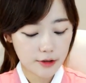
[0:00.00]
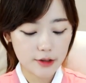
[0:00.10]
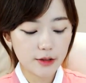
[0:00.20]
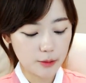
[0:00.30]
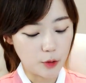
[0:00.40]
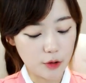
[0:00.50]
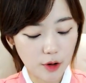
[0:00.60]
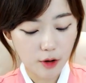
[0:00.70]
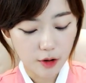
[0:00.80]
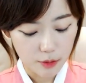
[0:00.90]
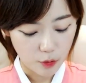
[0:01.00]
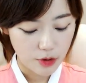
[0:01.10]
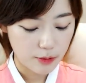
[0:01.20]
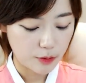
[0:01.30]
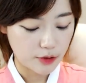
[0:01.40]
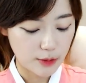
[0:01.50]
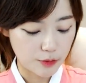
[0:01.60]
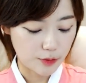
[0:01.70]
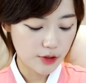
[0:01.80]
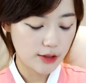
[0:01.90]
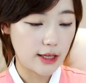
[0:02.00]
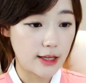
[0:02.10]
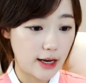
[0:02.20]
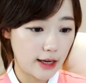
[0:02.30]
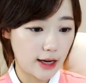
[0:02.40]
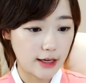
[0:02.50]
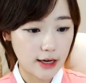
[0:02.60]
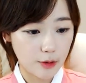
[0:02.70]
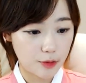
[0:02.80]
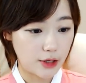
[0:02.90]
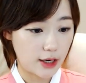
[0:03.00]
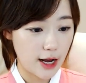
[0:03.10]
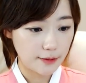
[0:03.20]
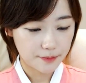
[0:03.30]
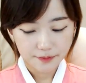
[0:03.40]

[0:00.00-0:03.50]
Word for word: 어쨌든 뭐 그런 건 뭐 위안부 문제 부분은 옛날에 강의를 한 거 보니까